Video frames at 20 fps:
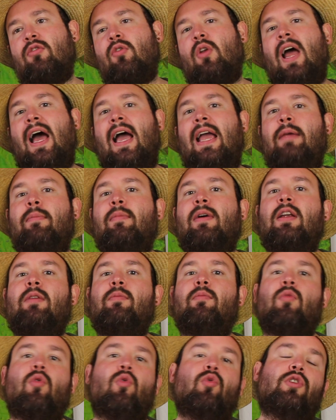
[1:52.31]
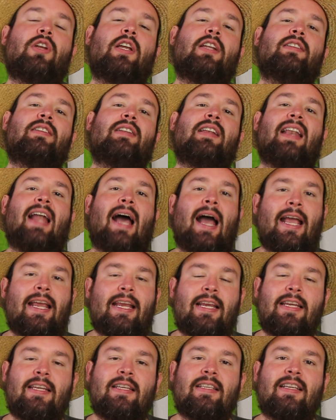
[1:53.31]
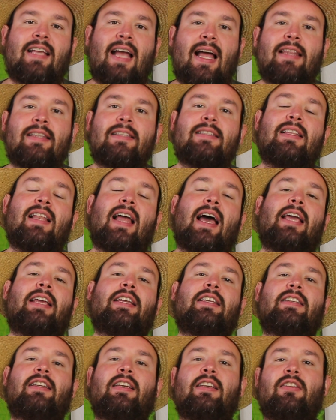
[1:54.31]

und einmal im Monat leicht, ganz leicht